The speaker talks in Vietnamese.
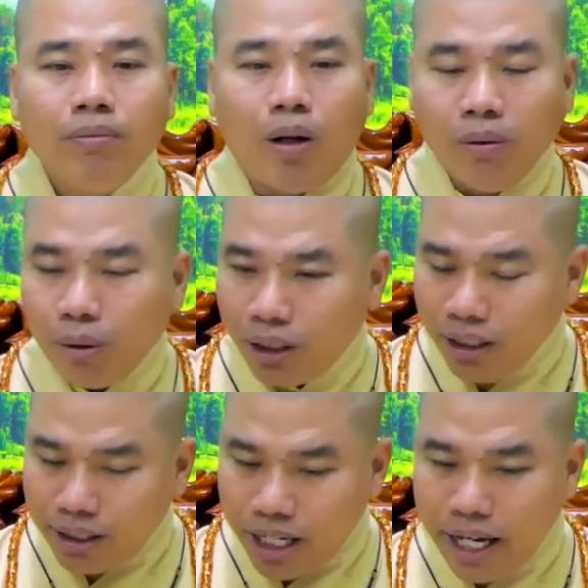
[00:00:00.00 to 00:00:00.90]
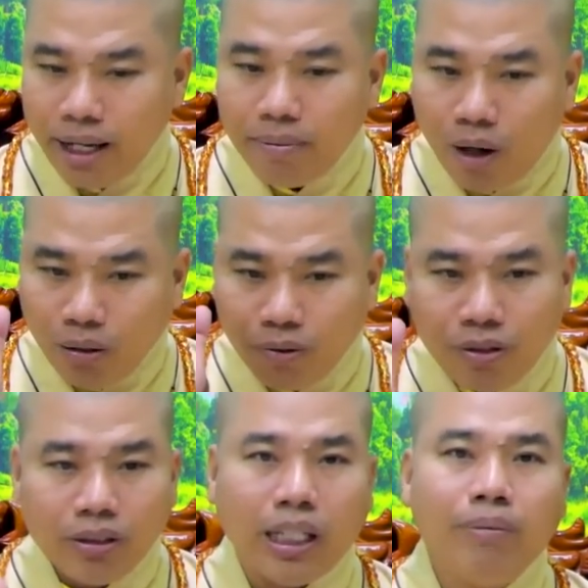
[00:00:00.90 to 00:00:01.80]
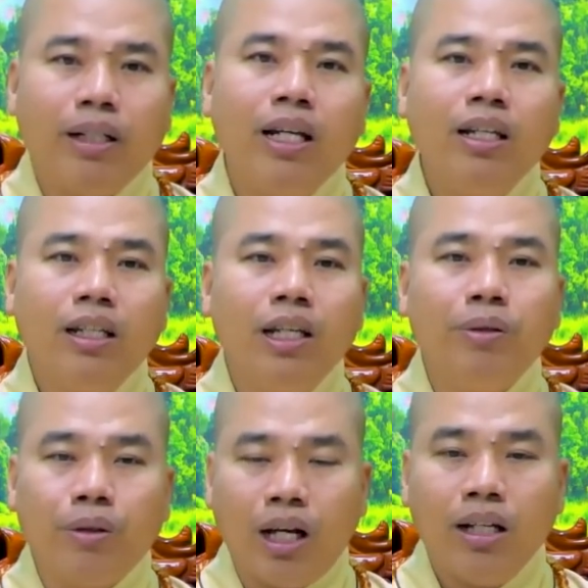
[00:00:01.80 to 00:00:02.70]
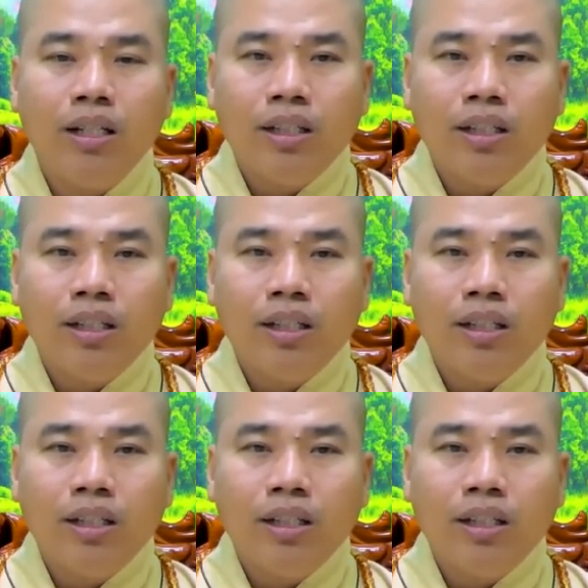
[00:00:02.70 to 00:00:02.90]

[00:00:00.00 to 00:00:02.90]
mỗi một chiếc xe mỗi một phương tiện mình đi đều là